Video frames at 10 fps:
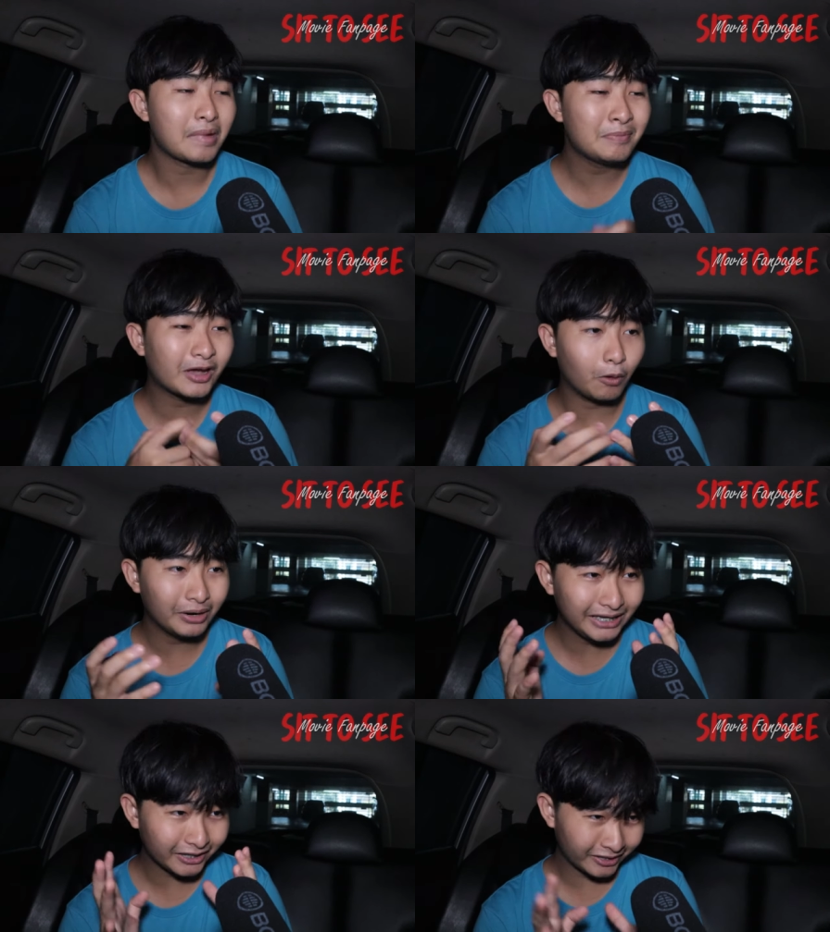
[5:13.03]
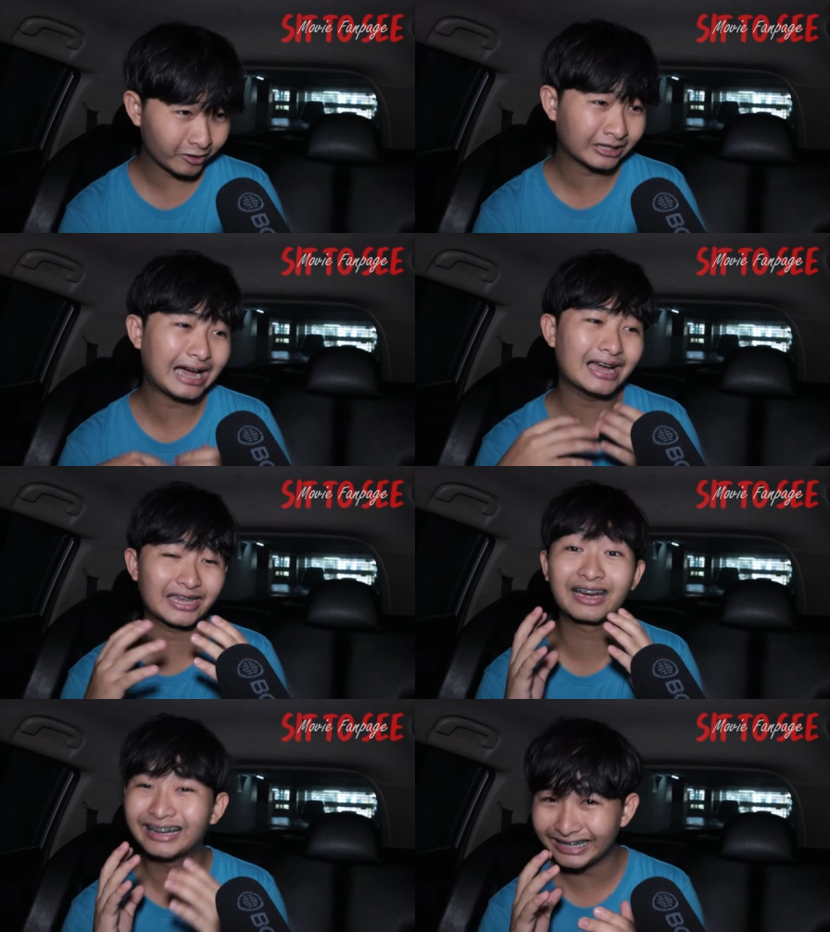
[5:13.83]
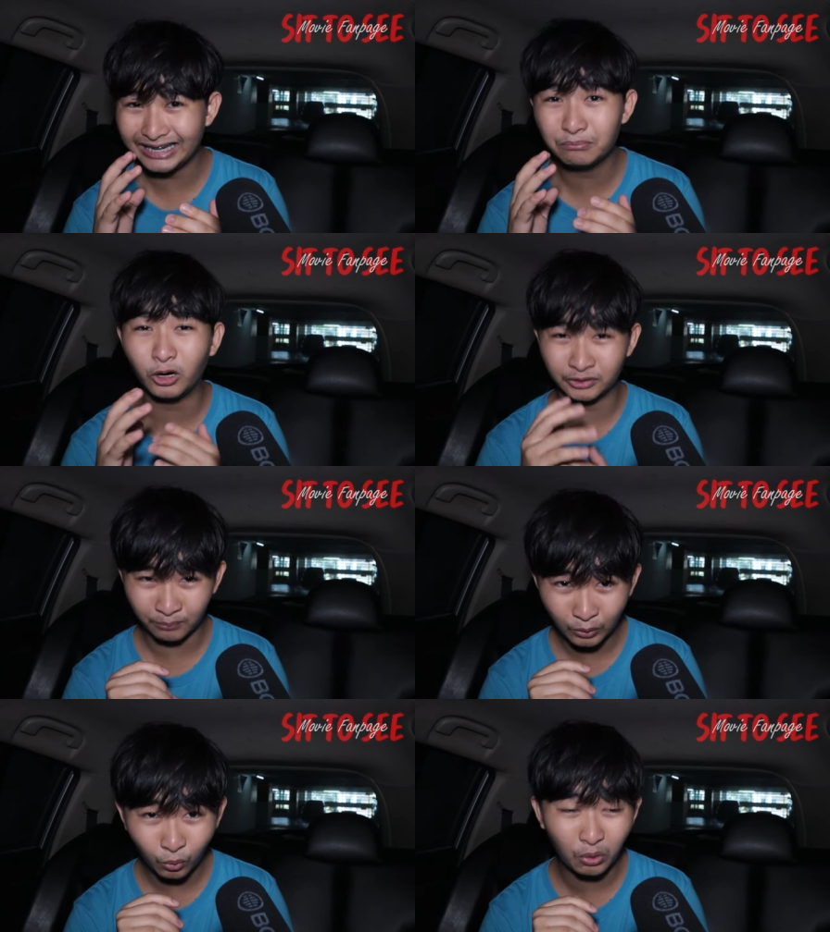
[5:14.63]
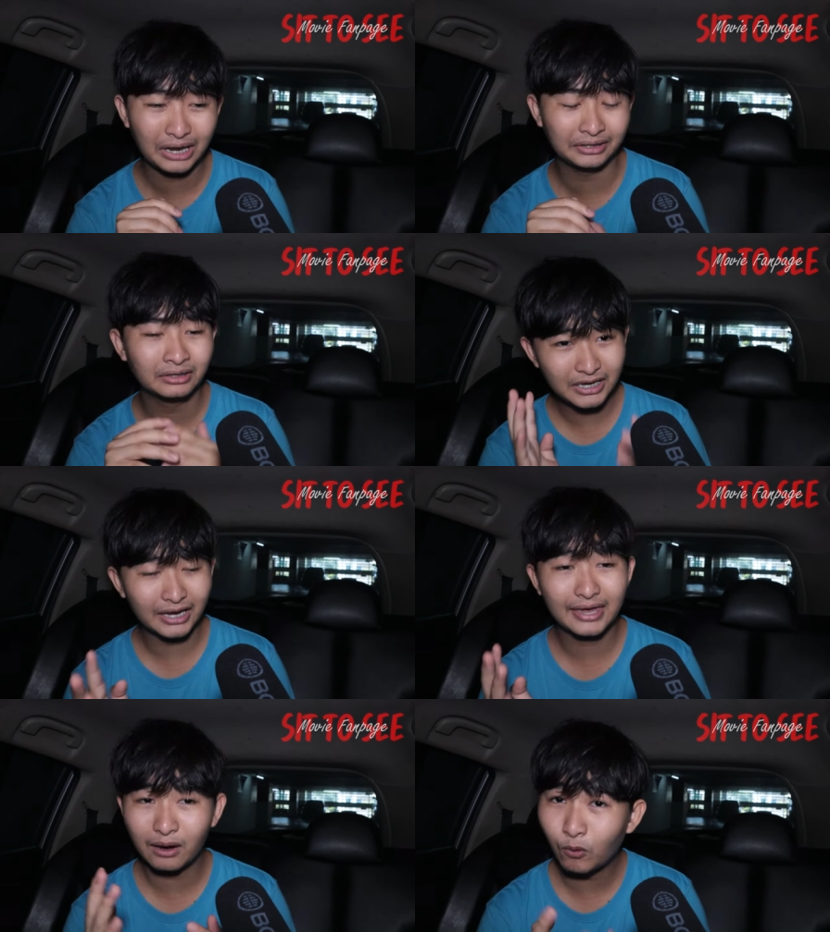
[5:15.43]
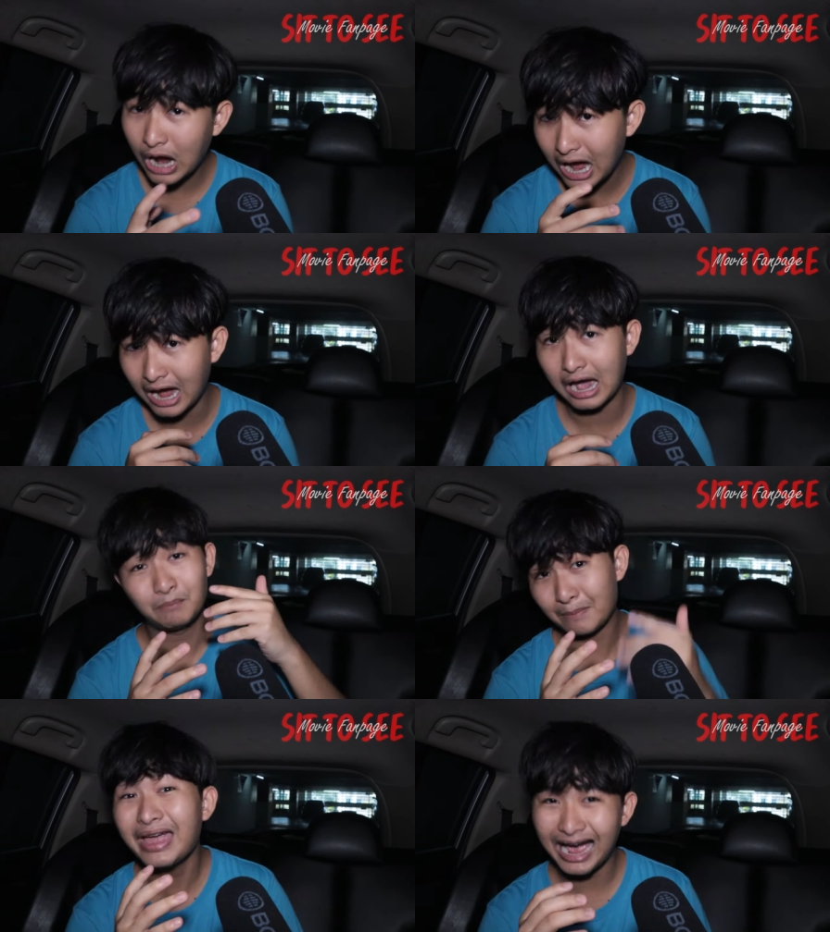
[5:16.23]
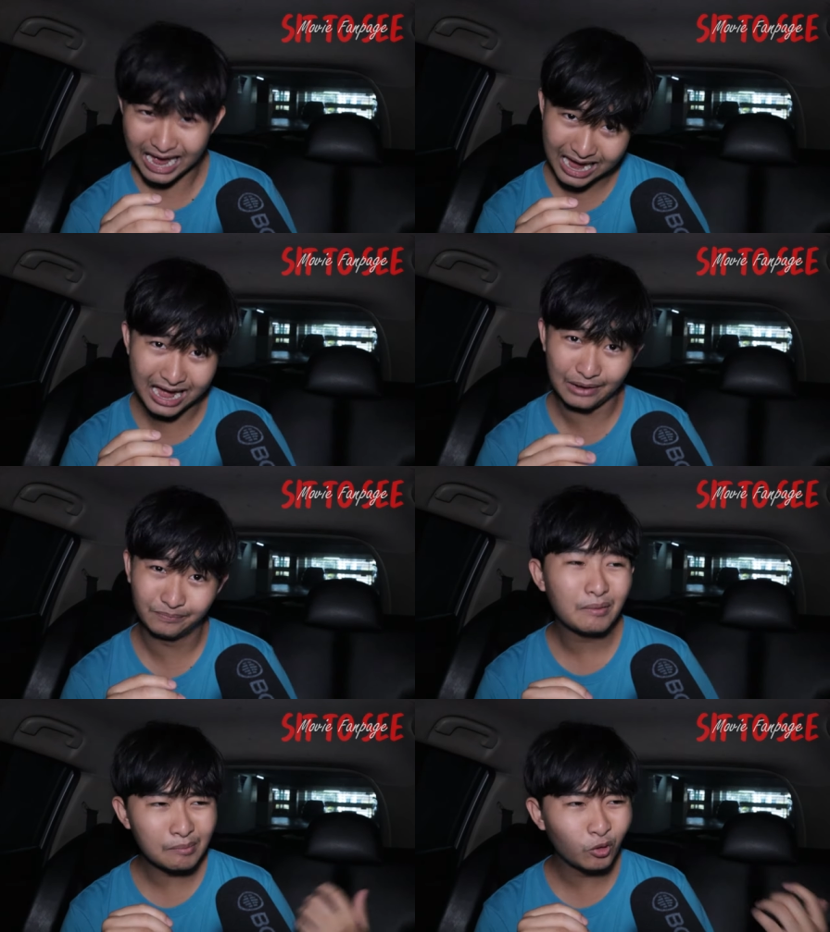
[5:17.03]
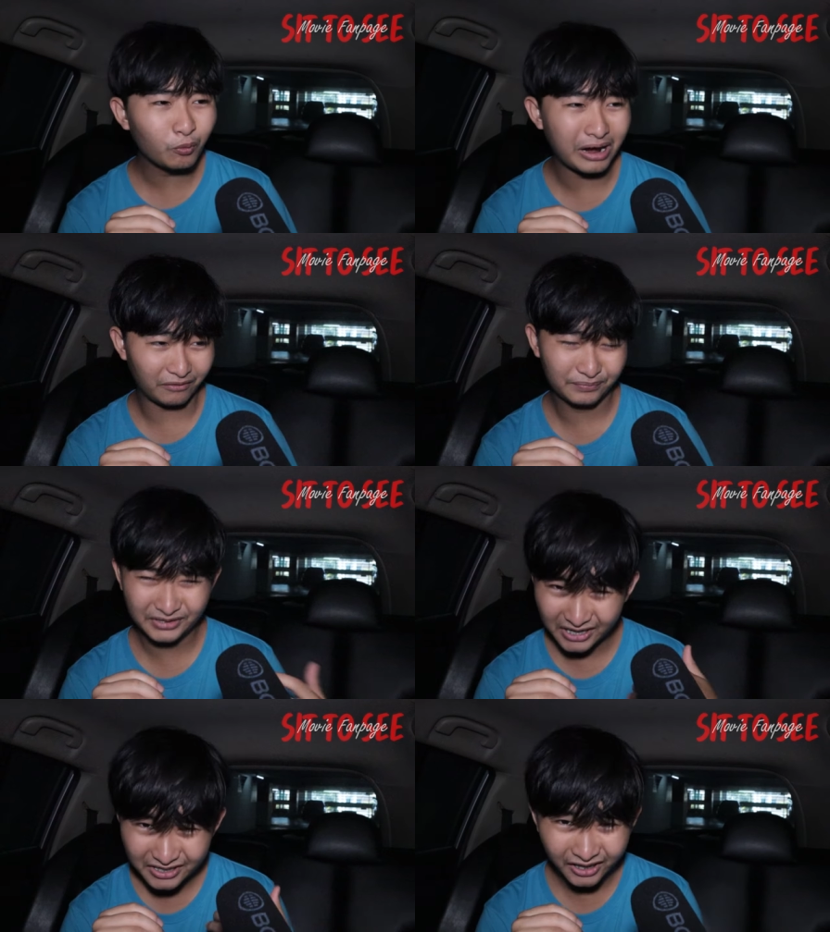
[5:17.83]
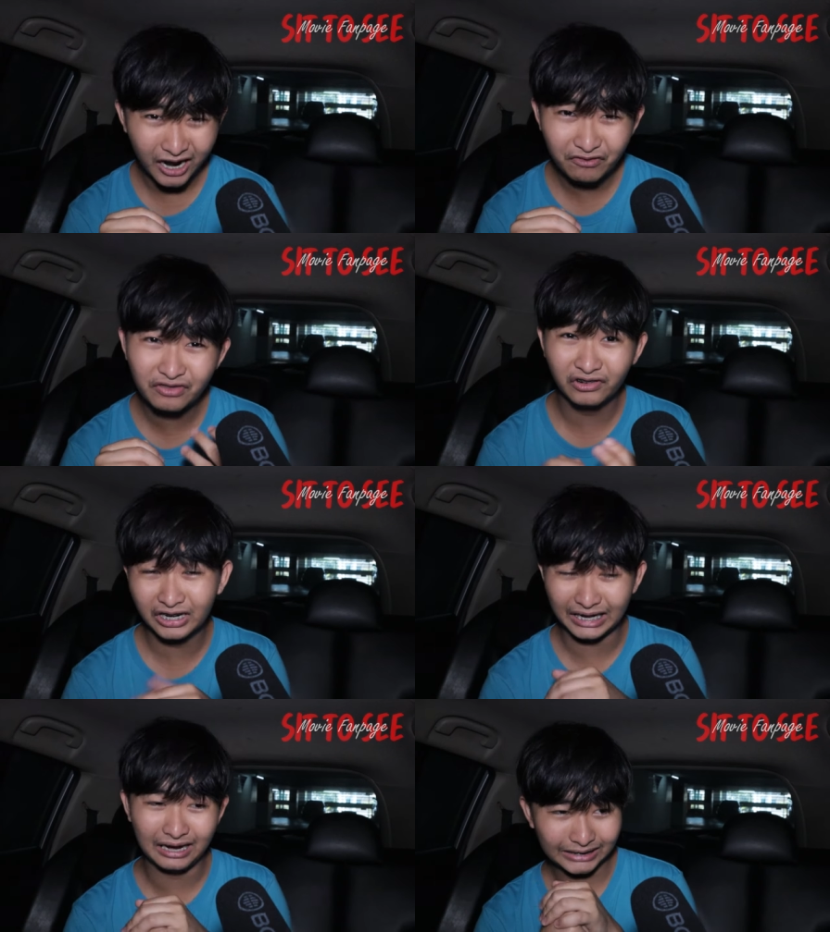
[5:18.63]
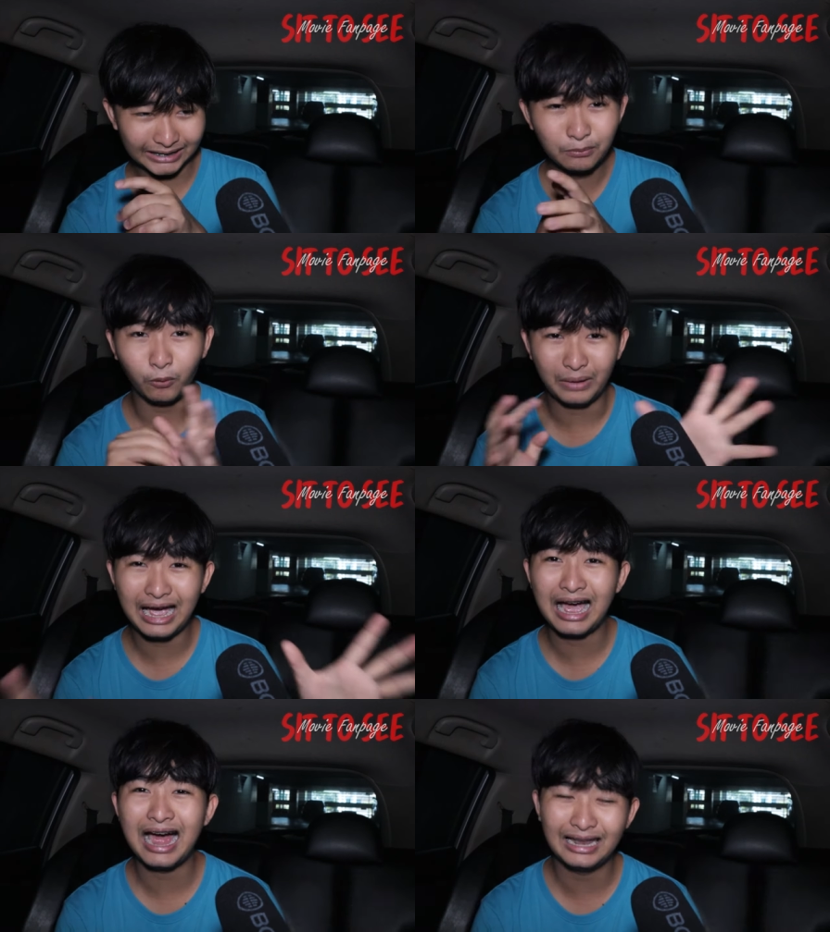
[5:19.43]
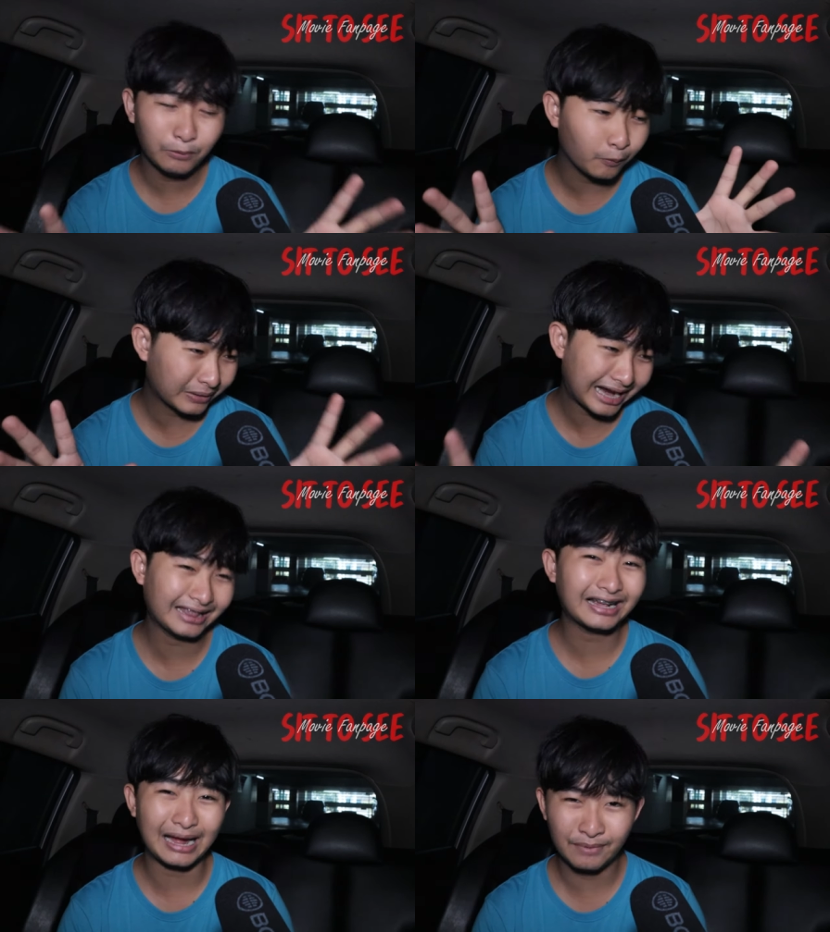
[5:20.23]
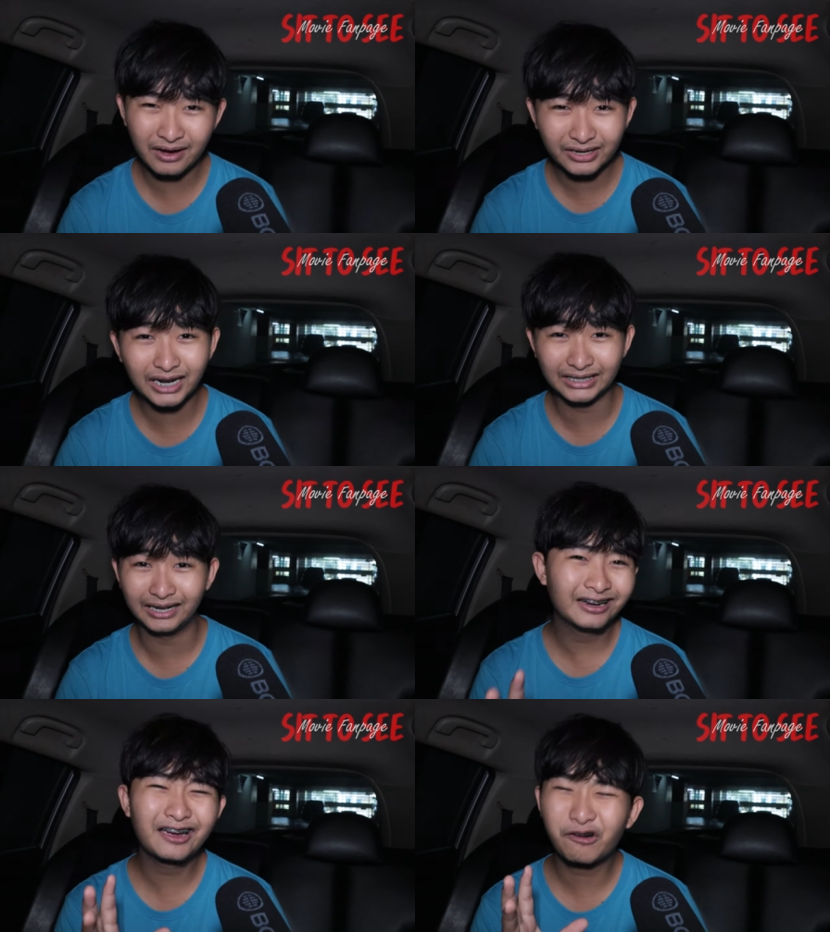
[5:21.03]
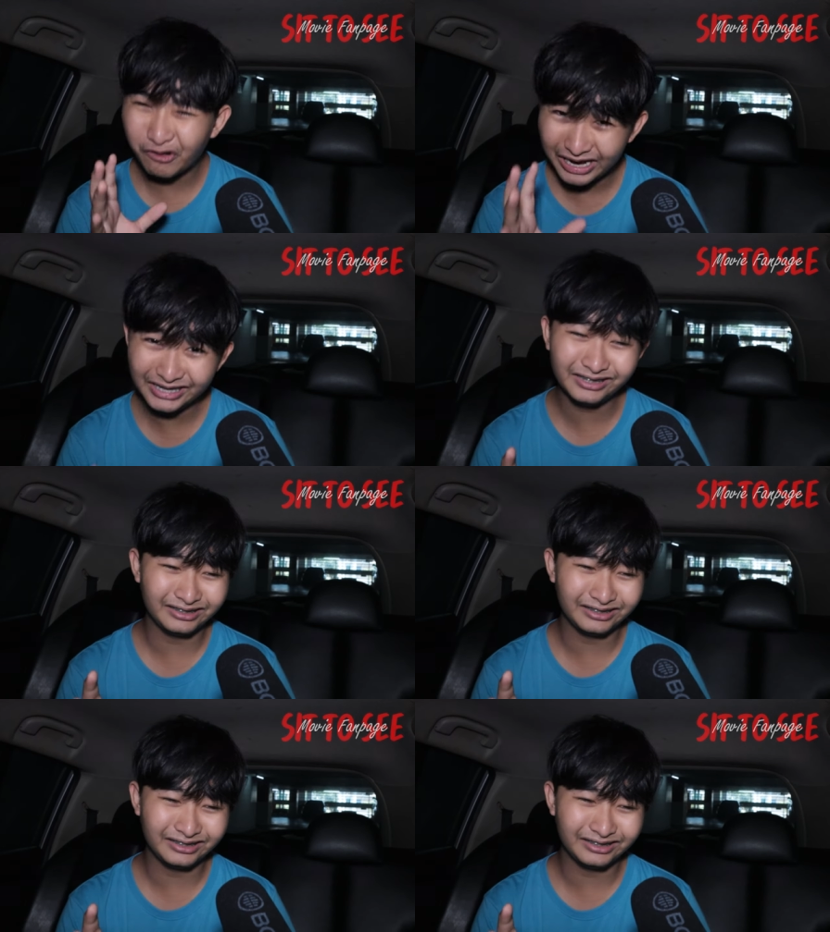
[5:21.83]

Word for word: มันมีคอมเมดี้ที่ค่อนข้างจะคลีนพอสมควร เพียงแค่ว่ามันไม่ฮา มันเป็นมุกแบบเฉยๆฟืดๆอ่ะแต่ที่ผมฮาแล้วผมกั้นขำทั้งเรื่องเนี่ยคือคริน